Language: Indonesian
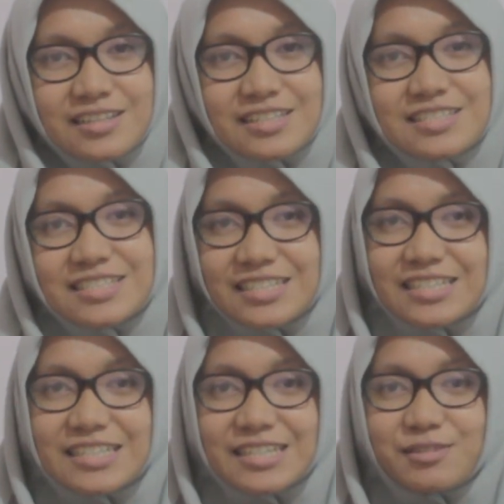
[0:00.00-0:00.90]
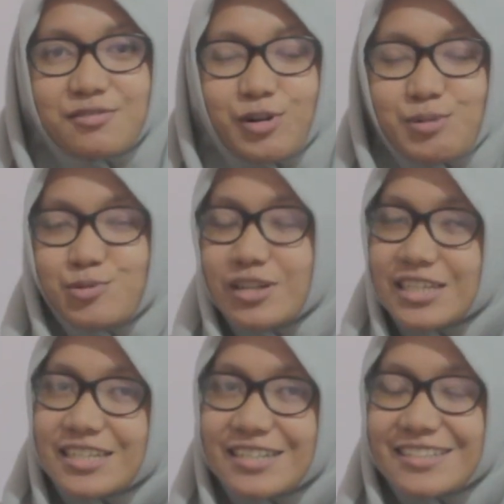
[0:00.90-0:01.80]
ngisi
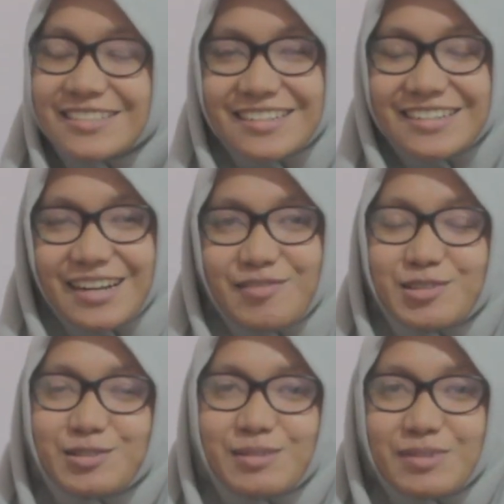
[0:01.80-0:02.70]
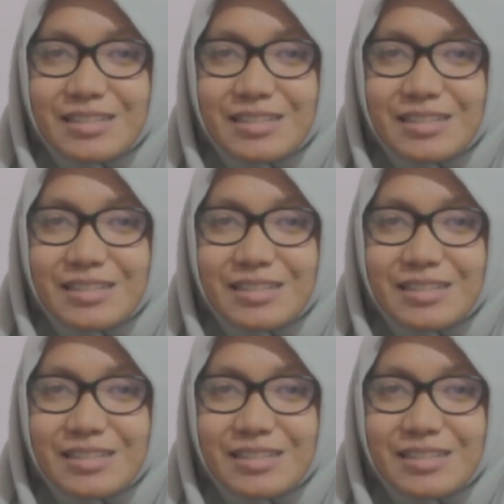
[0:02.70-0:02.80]
formulir habis itu